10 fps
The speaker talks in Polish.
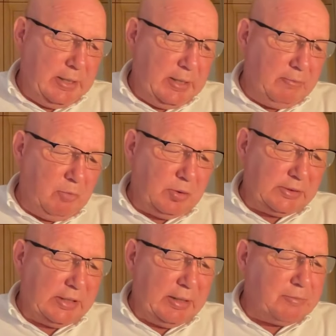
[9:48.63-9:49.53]
moim
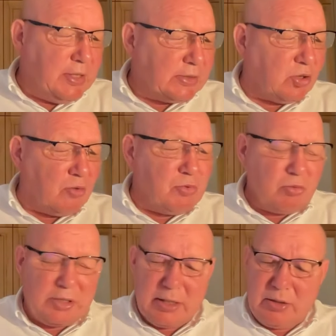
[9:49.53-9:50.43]
zdaniem nie zrobił
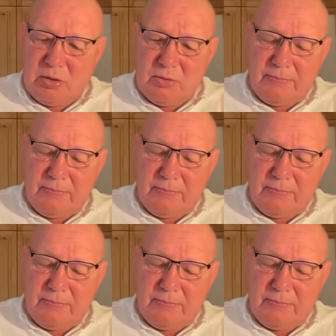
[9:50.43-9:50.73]
tego,